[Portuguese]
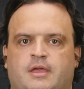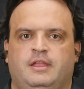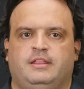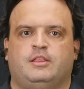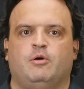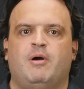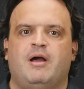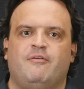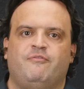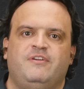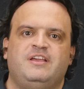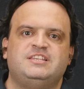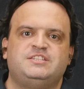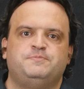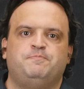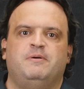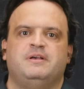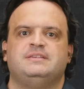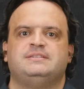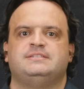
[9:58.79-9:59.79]
Então havia
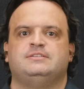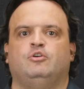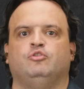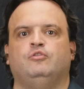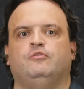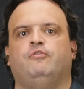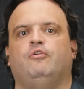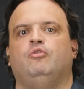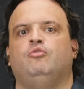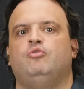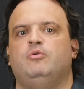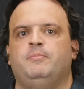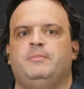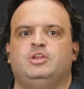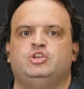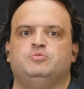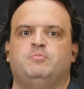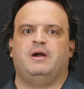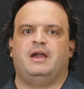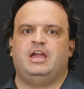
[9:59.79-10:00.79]
expansão no
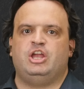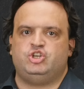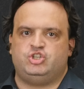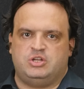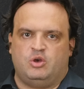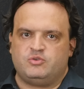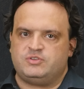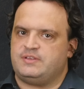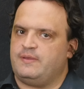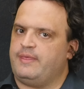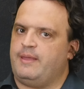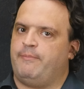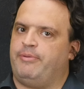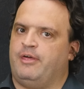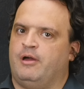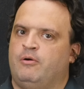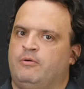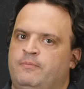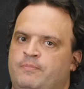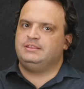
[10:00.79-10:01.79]
volume de região
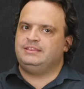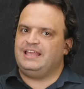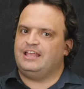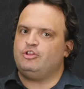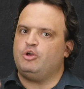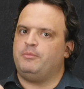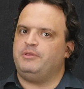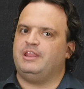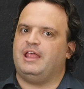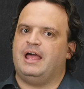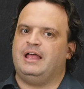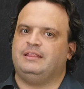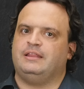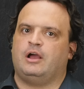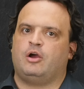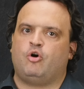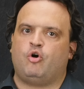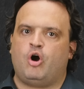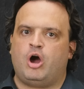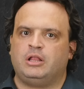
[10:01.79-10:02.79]
cerebral
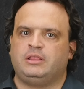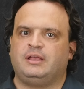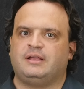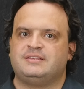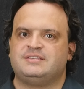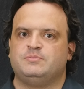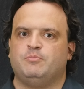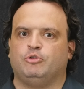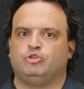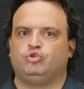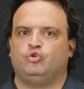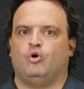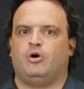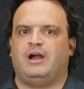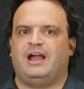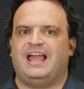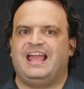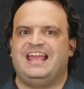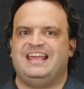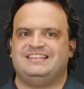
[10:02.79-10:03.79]
denominada córtex
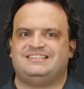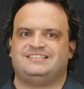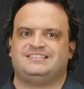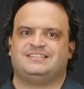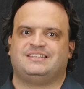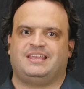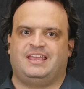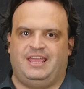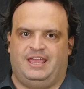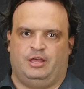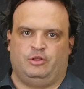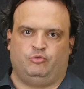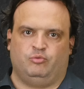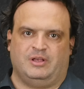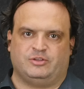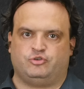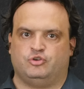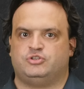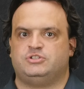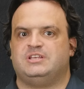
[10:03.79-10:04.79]
motor
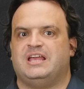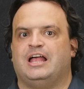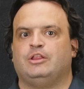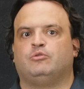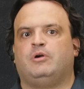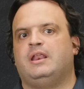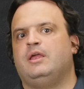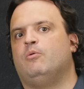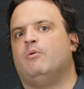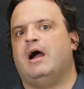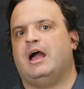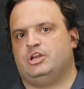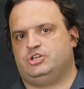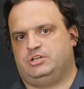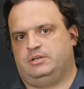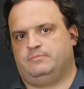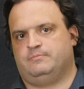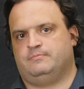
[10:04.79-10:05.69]
esquerdo, associado com a linguagem.